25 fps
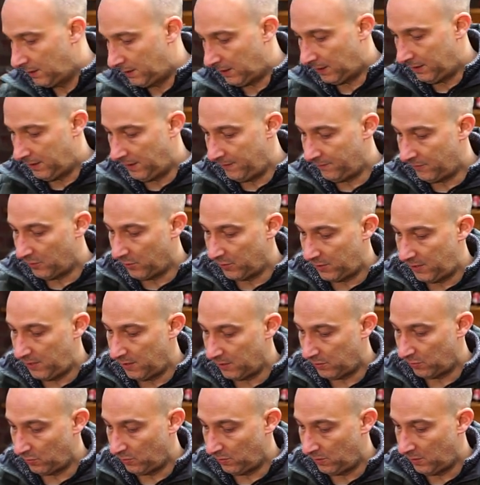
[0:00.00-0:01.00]
Dann nehmen wir uns
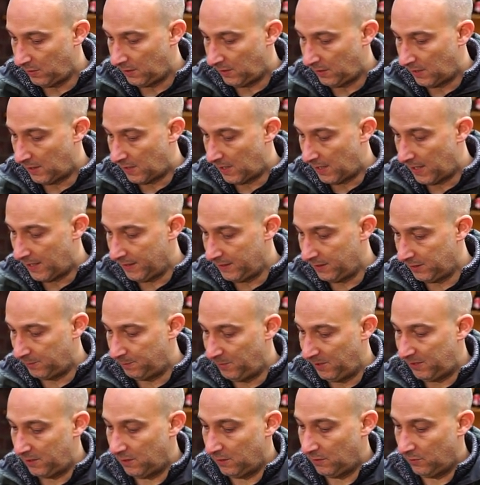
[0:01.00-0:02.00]
hier so ein kleines
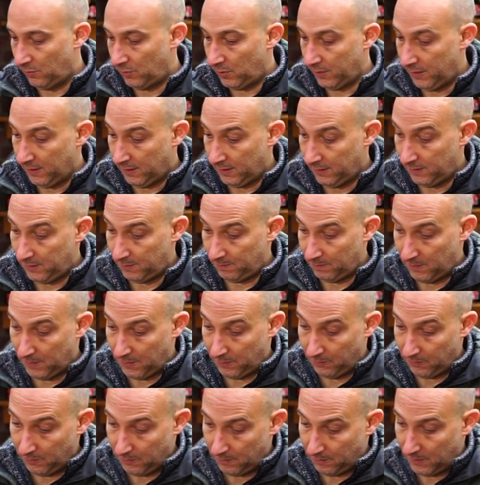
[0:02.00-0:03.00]
bisschen, oh, ja,
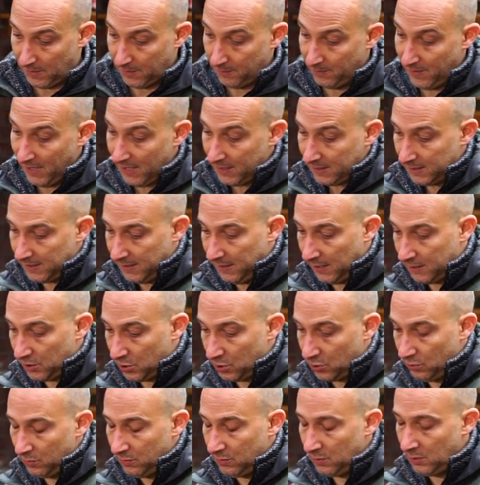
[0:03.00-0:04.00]
man, man merkt es jetzt
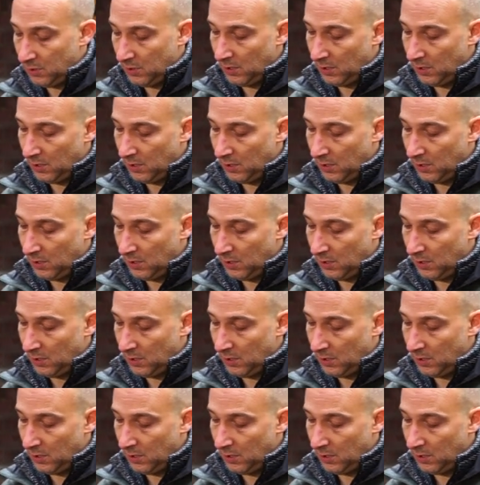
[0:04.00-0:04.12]
schon,